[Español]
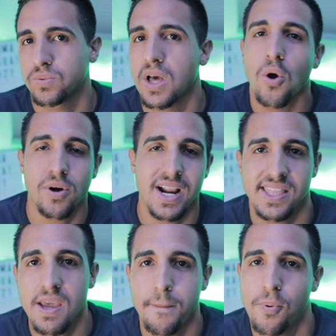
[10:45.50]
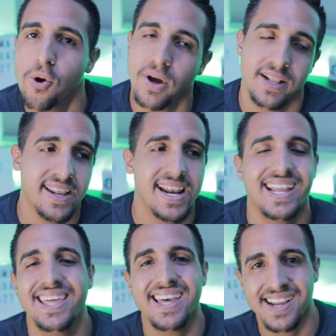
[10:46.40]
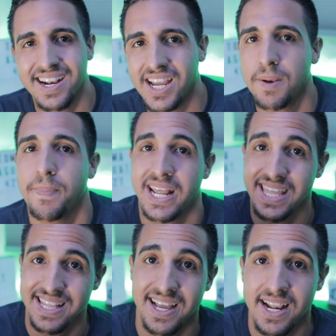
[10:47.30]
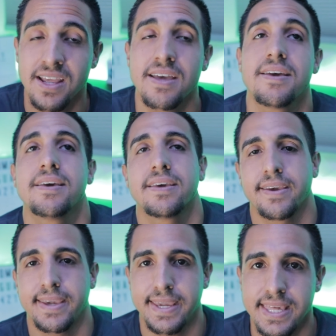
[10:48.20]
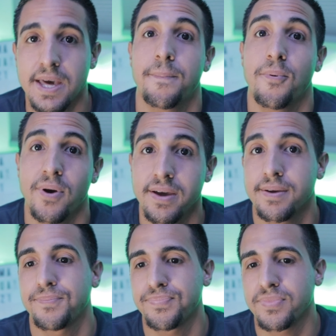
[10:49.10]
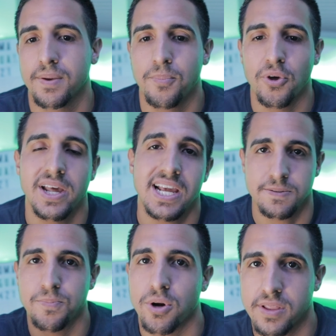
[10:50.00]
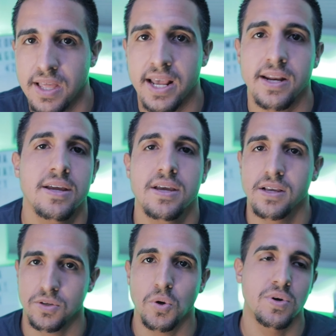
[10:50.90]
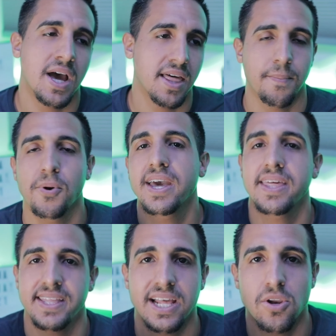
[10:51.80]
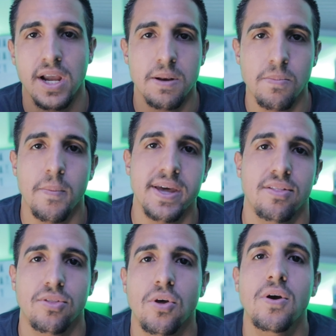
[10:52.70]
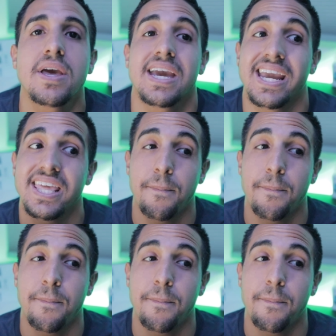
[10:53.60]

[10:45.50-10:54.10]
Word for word: te ahorra tiempo el tener que descargar para editar y después poder exportar. So, nada, puedes editarlo en el momento y